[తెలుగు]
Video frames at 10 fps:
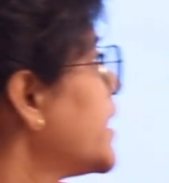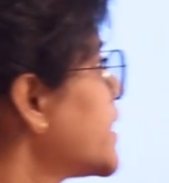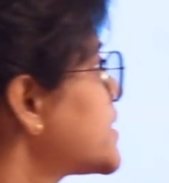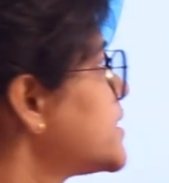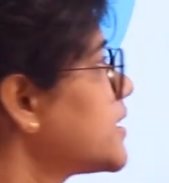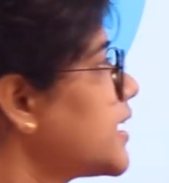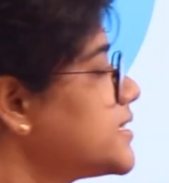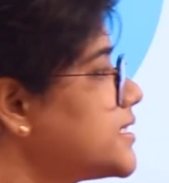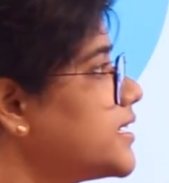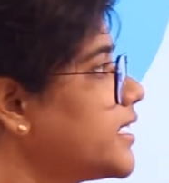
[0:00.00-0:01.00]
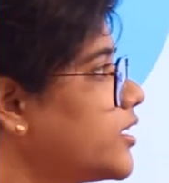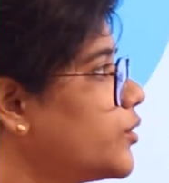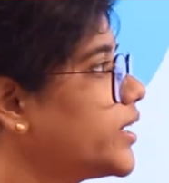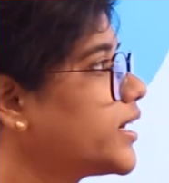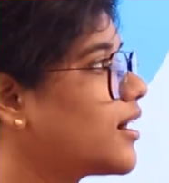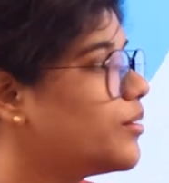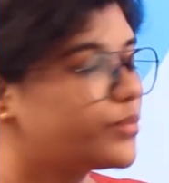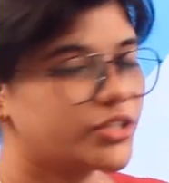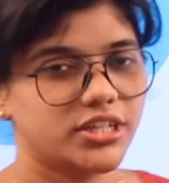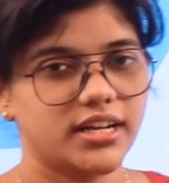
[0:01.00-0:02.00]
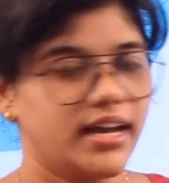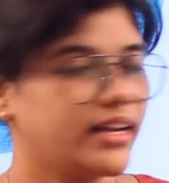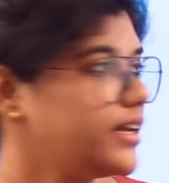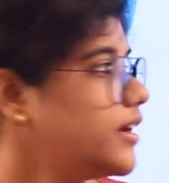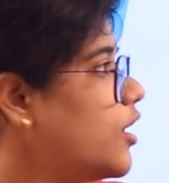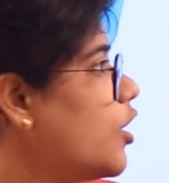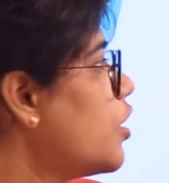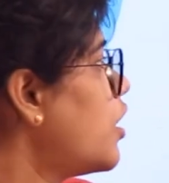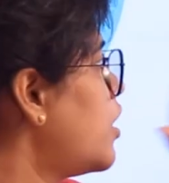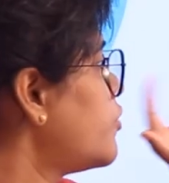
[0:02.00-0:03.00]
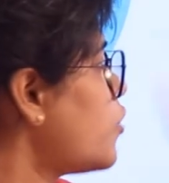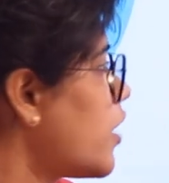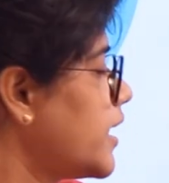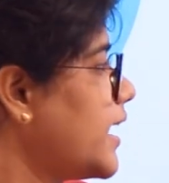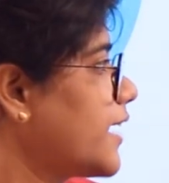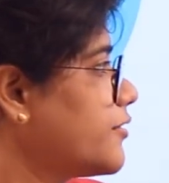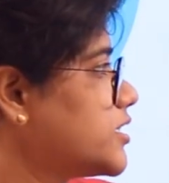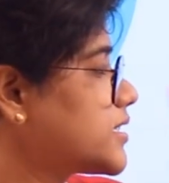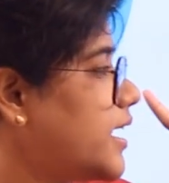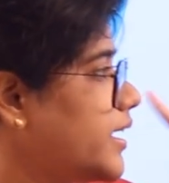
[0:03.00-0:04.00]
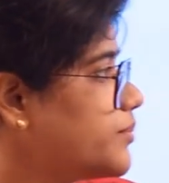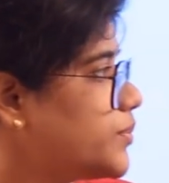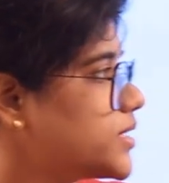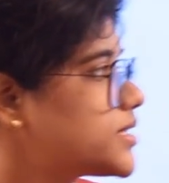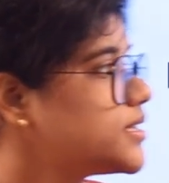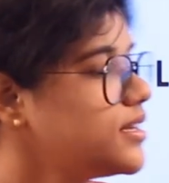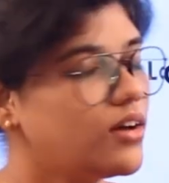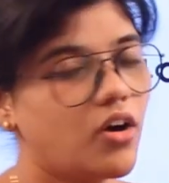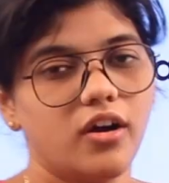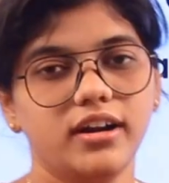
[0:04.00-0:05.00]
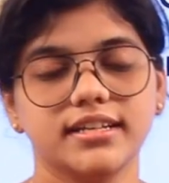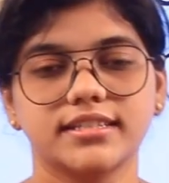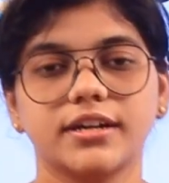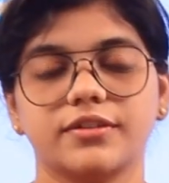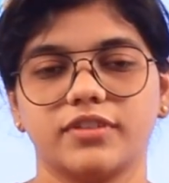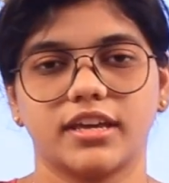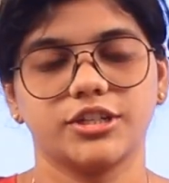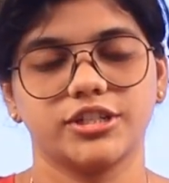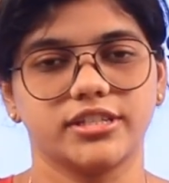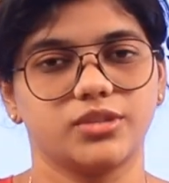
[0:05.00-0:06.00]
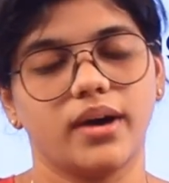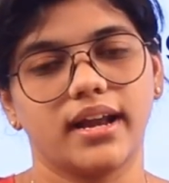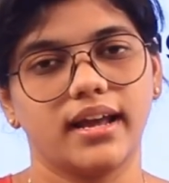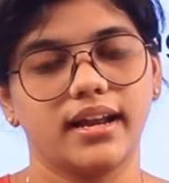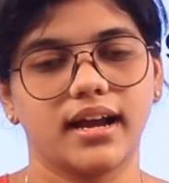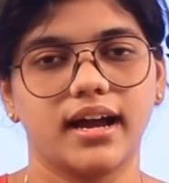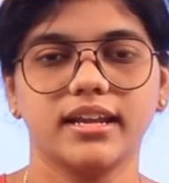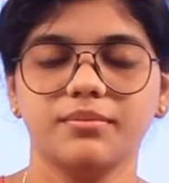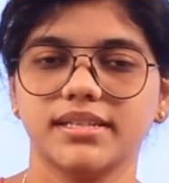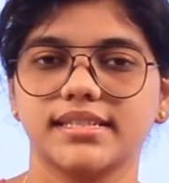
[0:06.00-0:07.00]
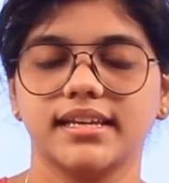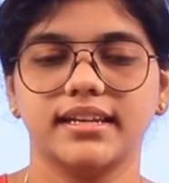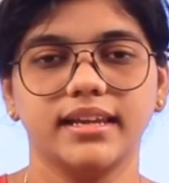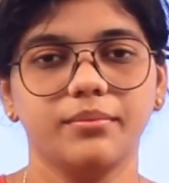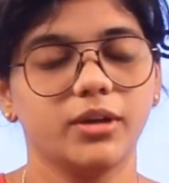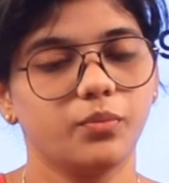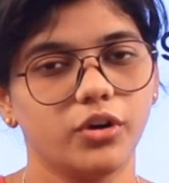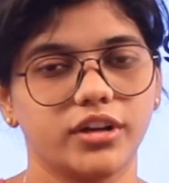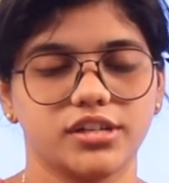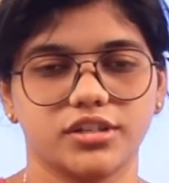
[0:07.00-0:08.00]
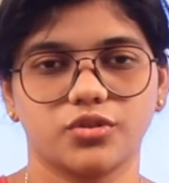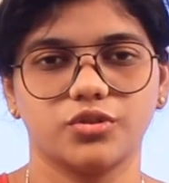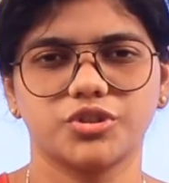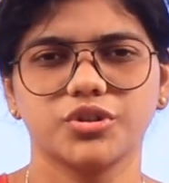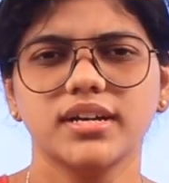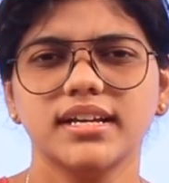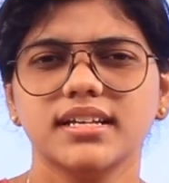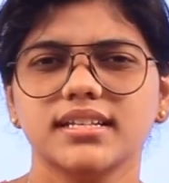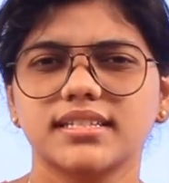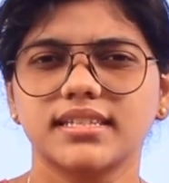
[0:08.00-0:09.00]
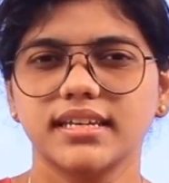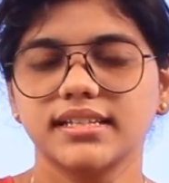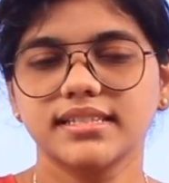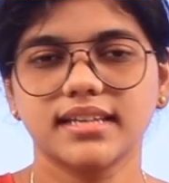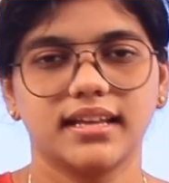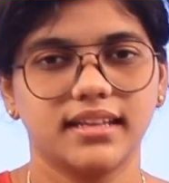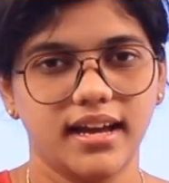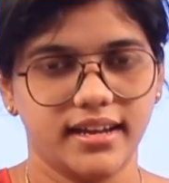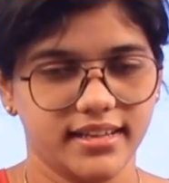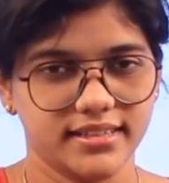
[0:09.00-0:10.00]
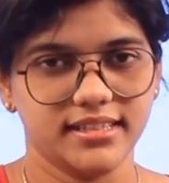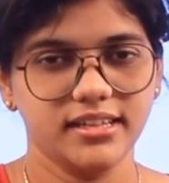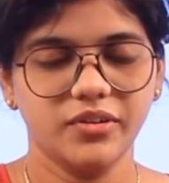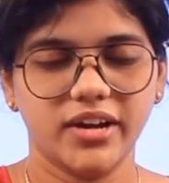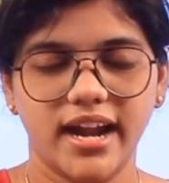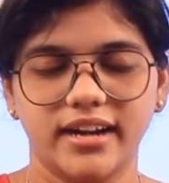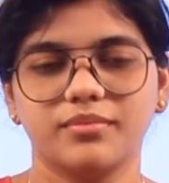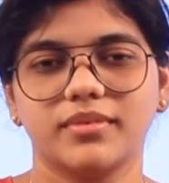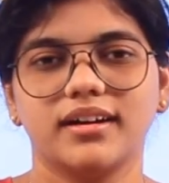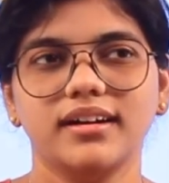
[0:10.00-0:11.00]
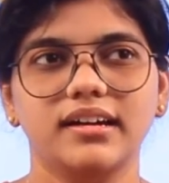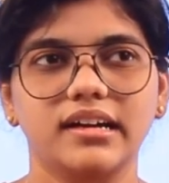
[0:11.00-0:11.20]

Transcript: నెక్స్ట్ కన్సిడర్ ఇంక్లూడింగ్ కంప్యూటర్ కానీ ఫారెన్ లాంగ్వేజెస్ కానీ పర్సనల్ ఆర్ సర్టిఫికేషన్స్ ద్వారా అన్నా కానీ మీ స్కిల్ని మీరు పోర్ట్రే చేసుకోవచ్చు స్కిల్స్ కదా అనేసి ర్యాండమ్గా